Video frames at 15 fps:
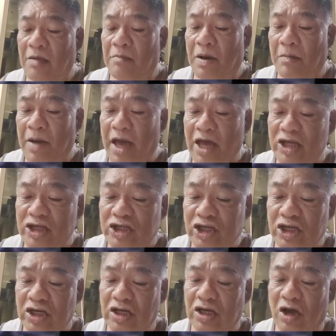Ma'am
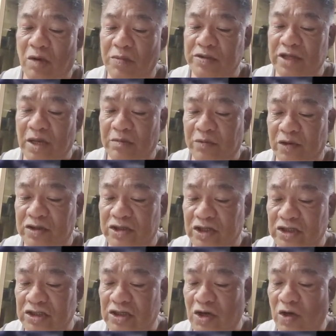Angie of San
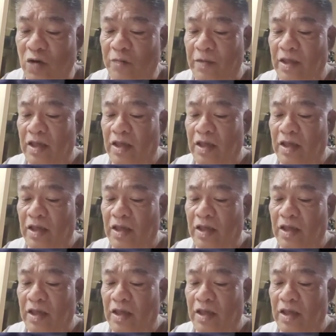Francisco,